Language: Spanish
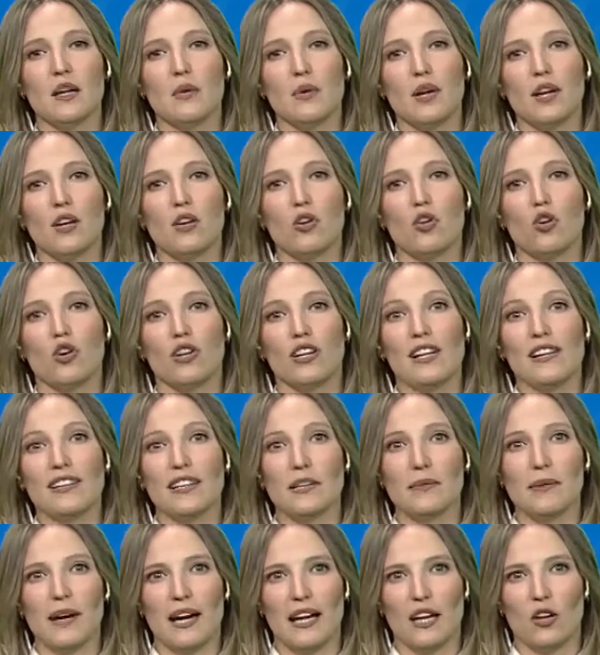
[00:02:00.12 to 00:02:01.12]
ver con el
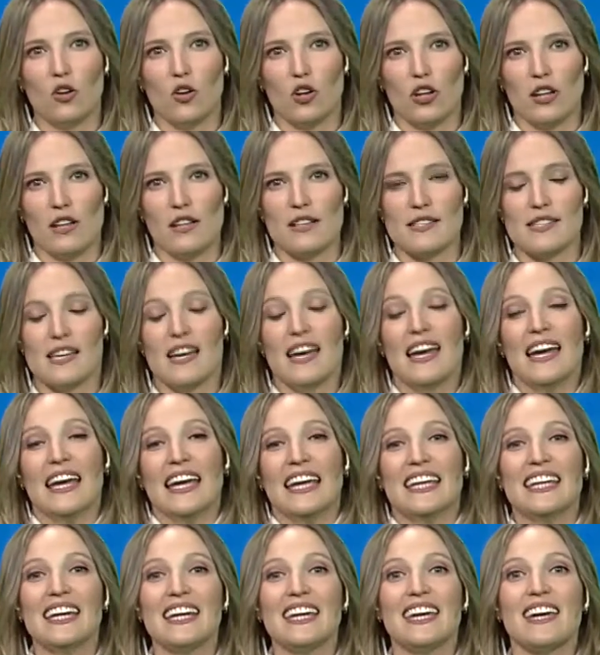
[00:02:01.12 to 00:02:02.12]
tema de los reels.
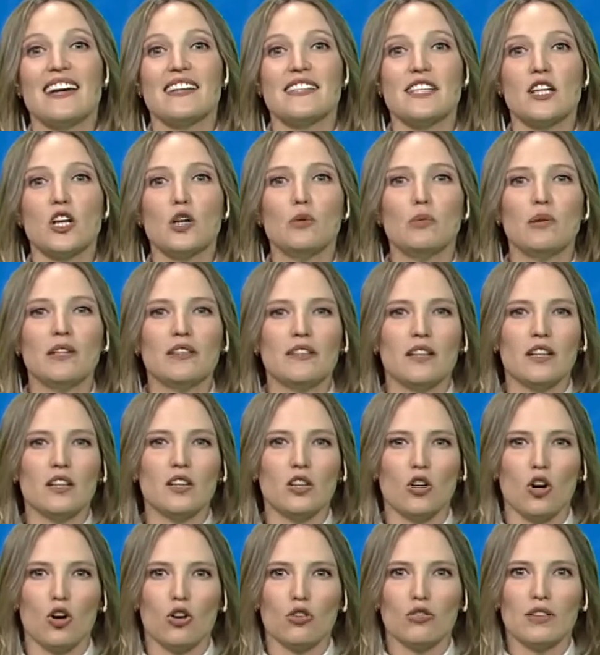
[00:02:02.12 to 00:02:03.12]
Y es que así como en
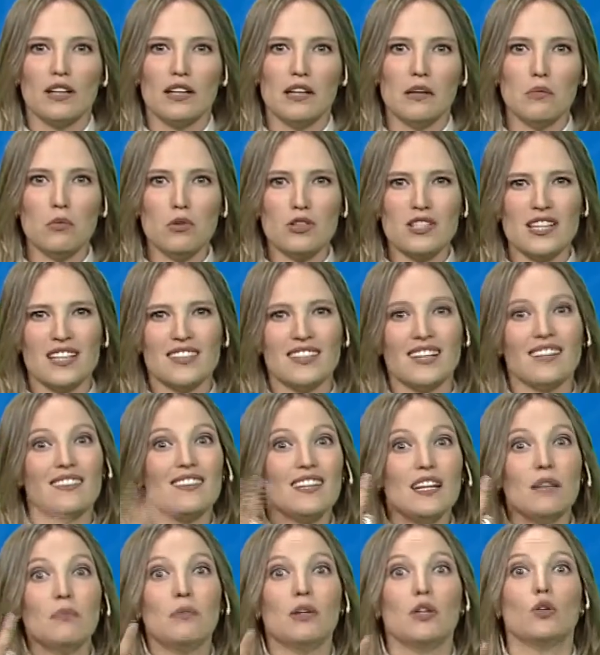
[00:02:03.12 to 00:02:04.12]
TikTok tenemos hasta
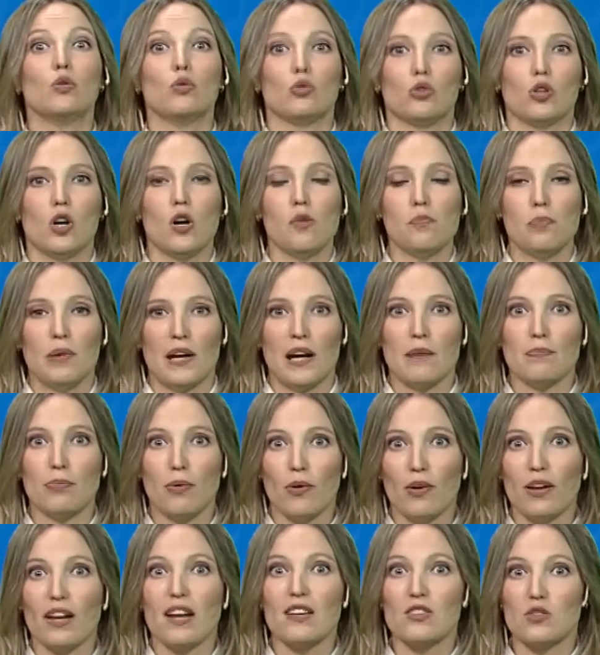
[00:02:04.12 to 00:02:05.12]
tres minutos para
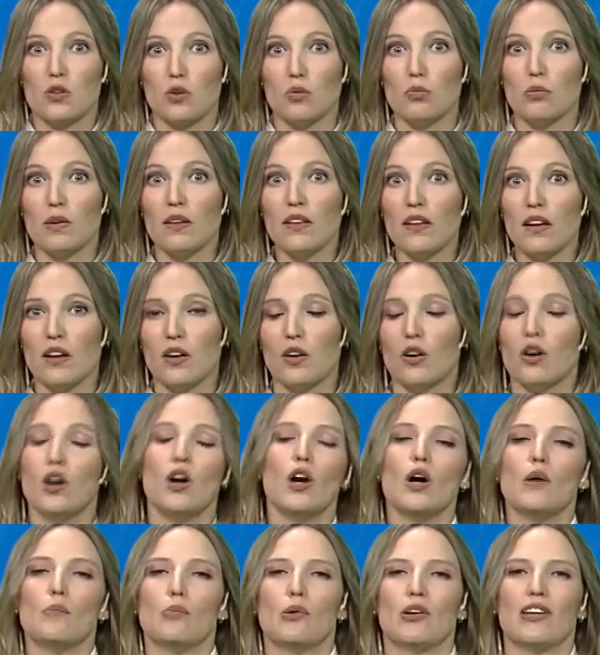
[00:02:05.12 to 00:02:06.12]
poder hacer un video,
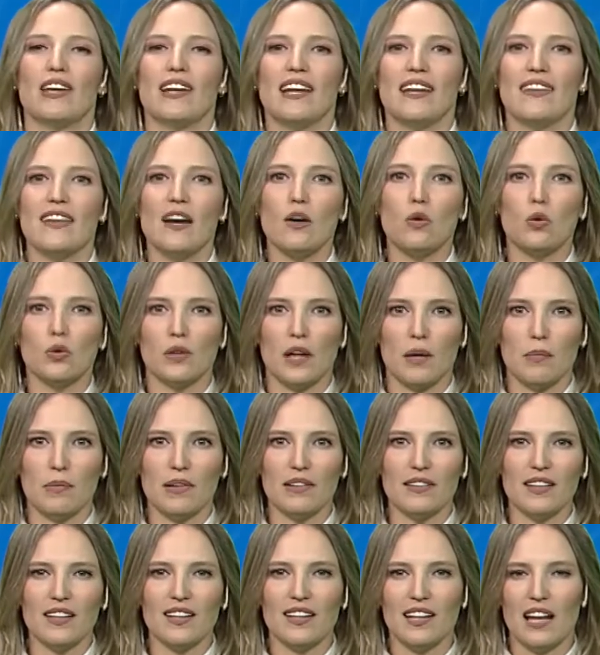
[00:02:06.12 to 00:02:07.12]
porque la idea
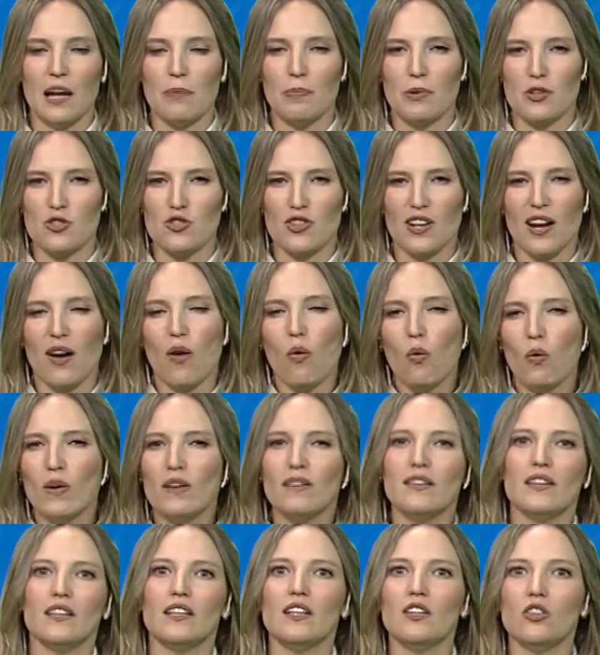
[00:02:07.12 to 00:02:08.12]
justamente es que las personas
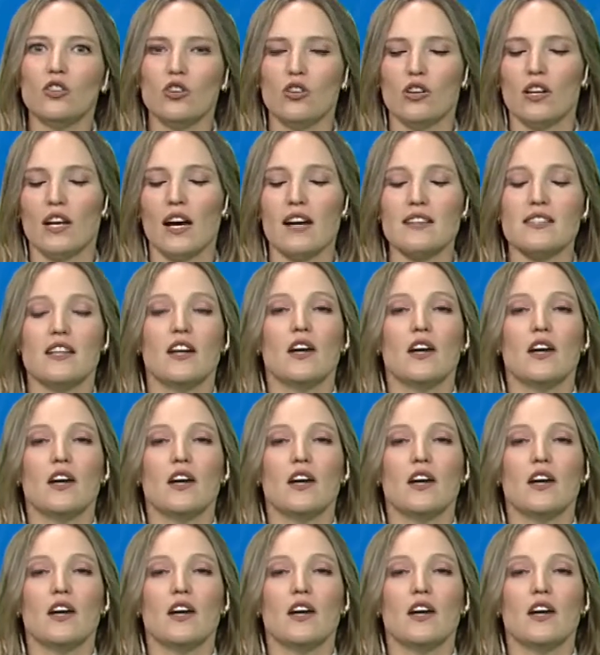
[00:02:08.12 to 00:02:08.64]
cuenten historias,